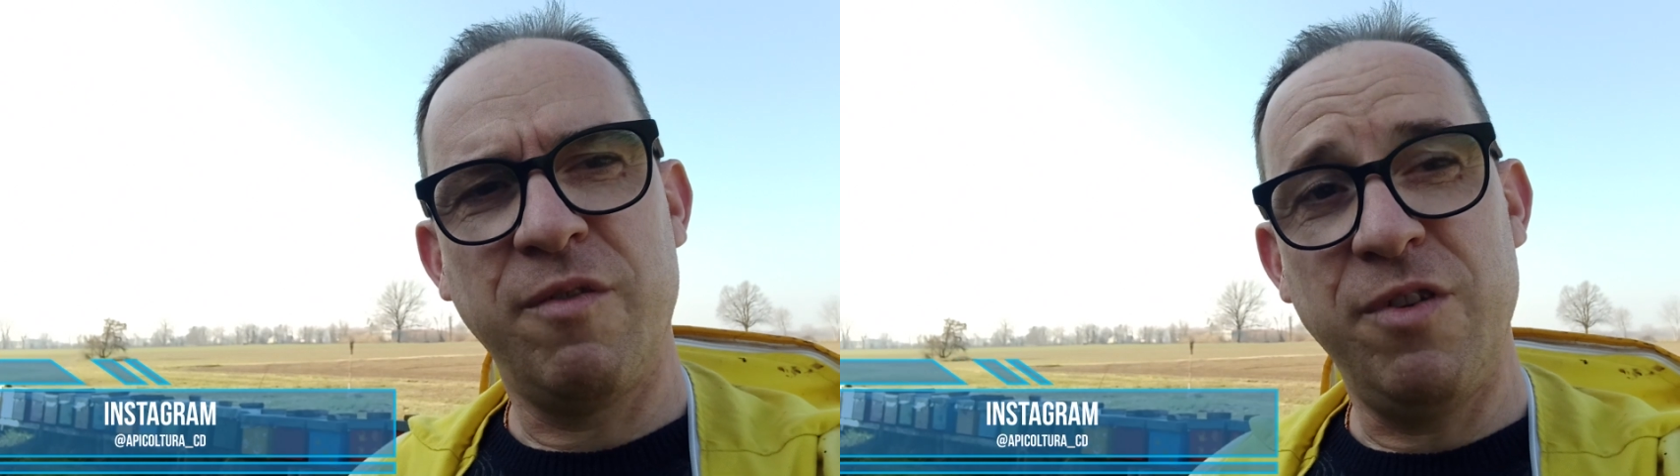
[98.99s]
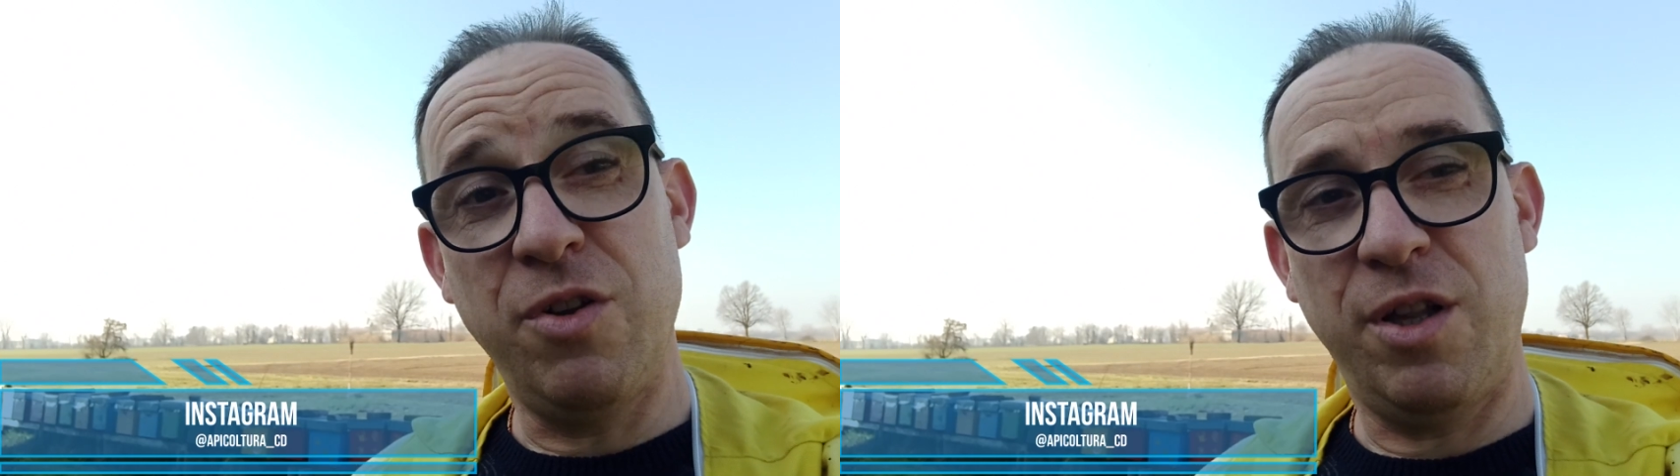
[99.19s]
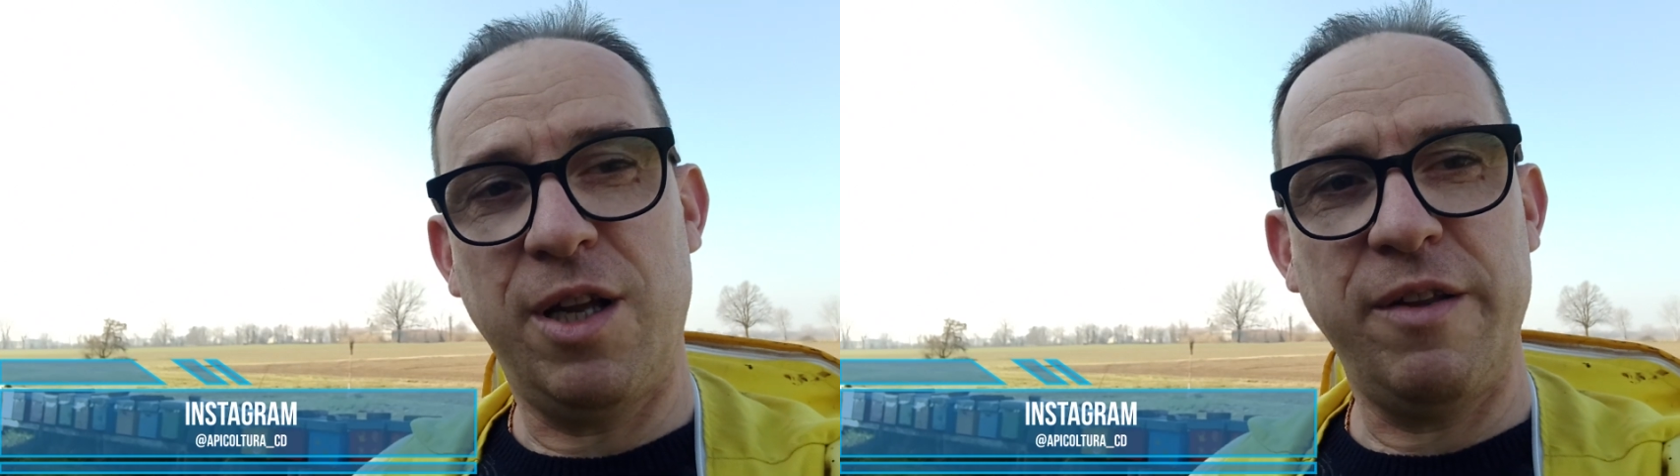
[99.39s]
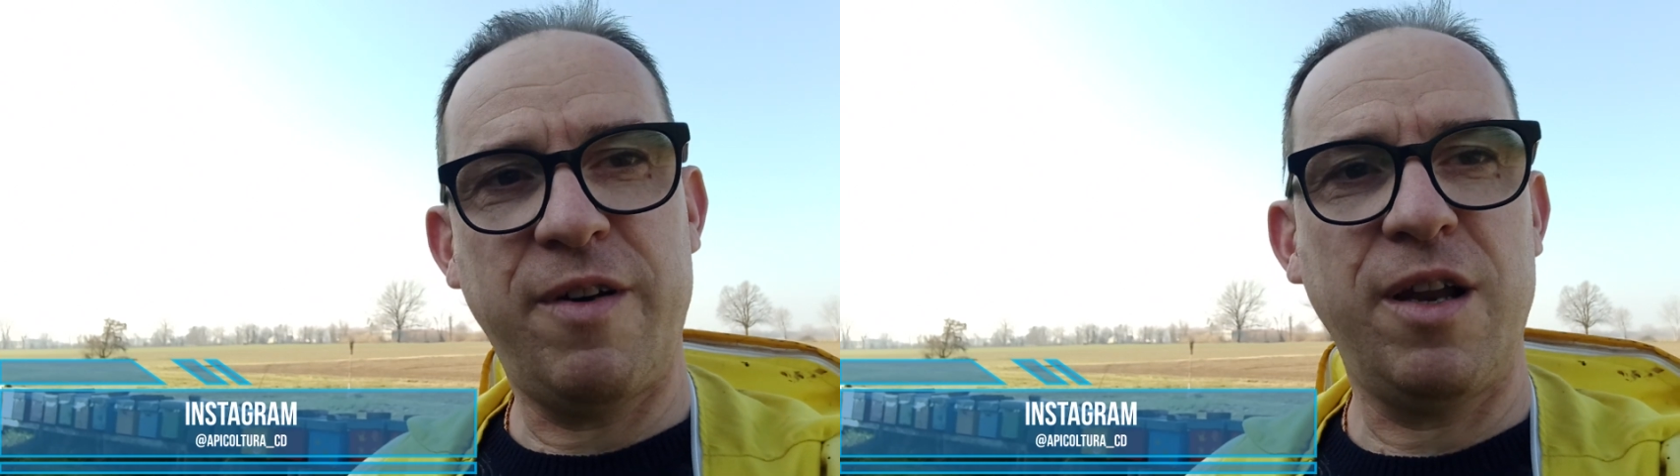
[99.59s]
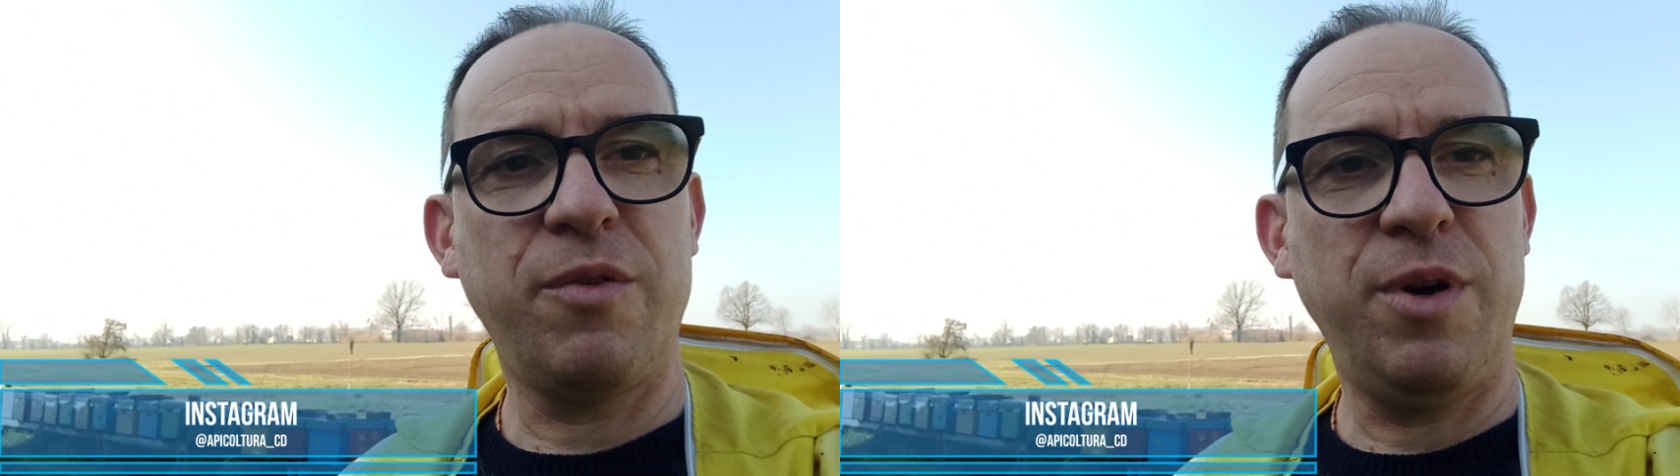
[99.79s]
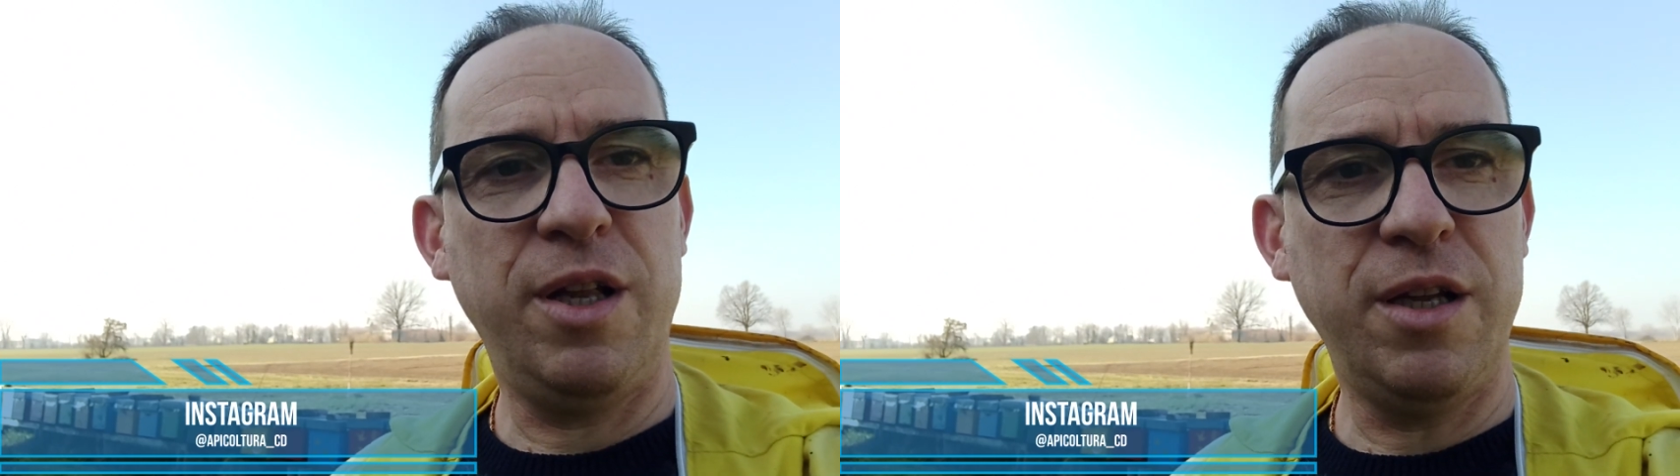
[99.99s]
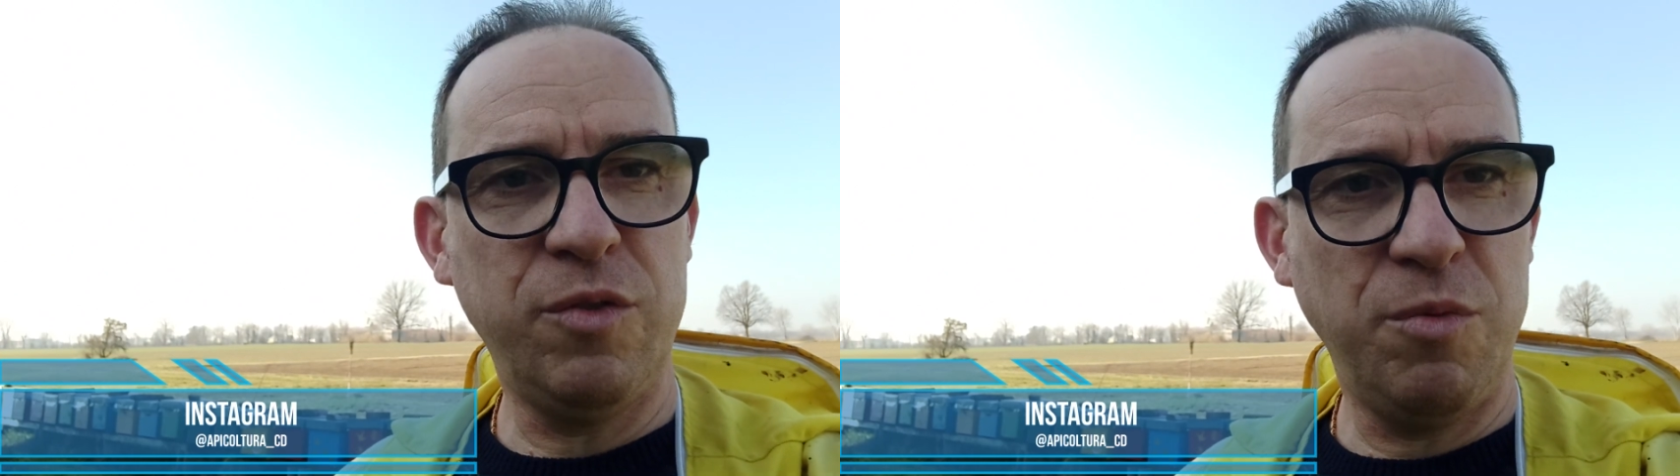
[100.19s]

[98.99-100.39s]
fino ad arrivare a quella del